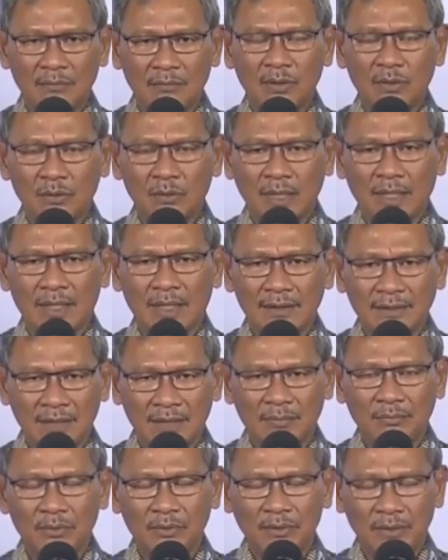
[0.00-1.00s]
menggunakan
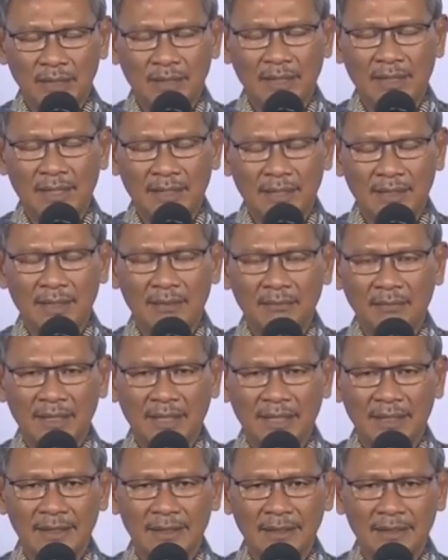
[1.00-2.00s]
sabun dan air yang
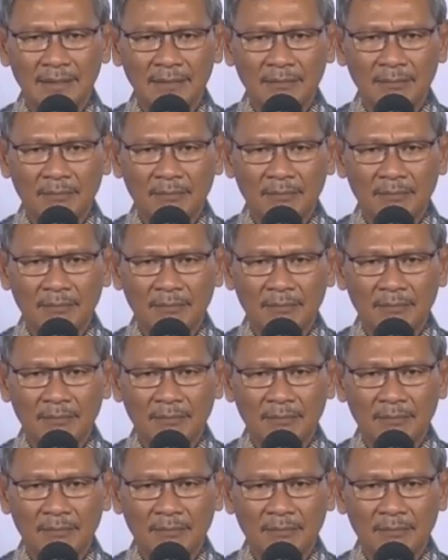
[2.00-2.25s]
mengalir.